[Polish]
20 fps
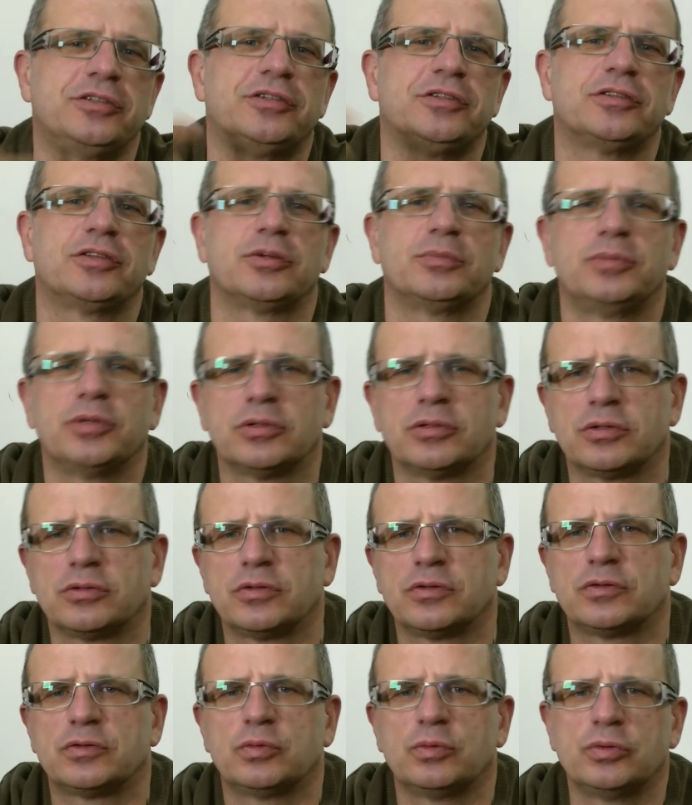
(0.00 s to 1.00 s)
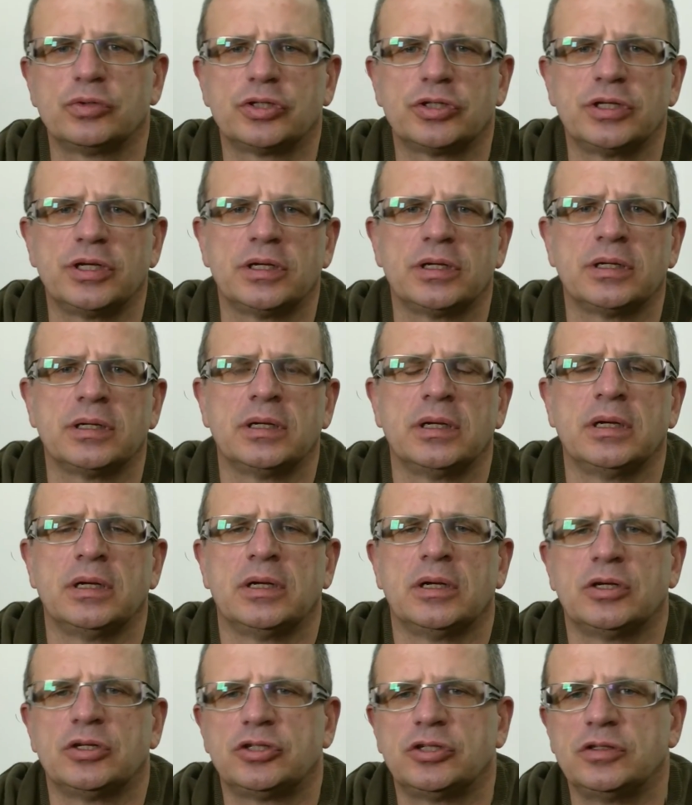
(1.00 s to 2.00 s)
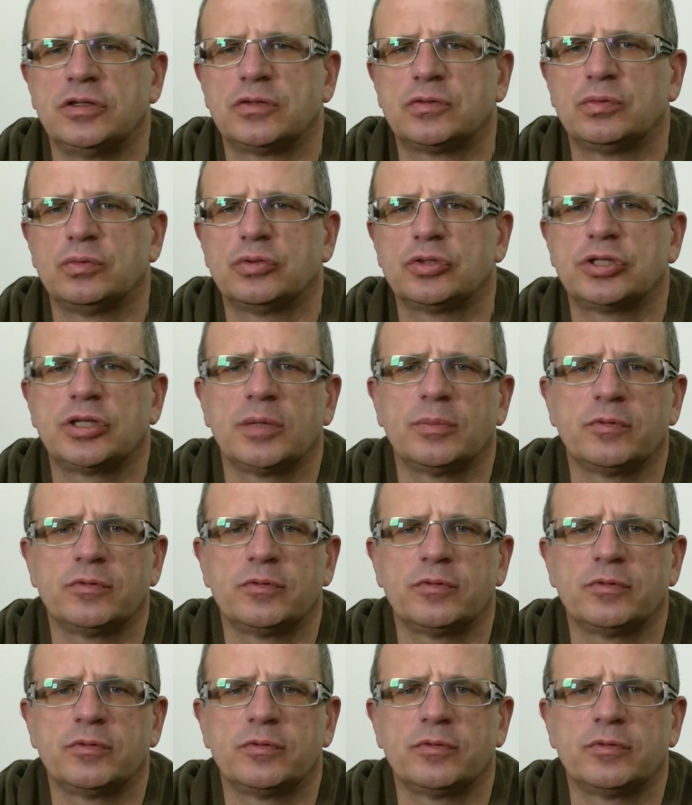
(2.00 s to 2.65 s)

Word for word: czy zrobiono to słusznie, czy niesłusznie.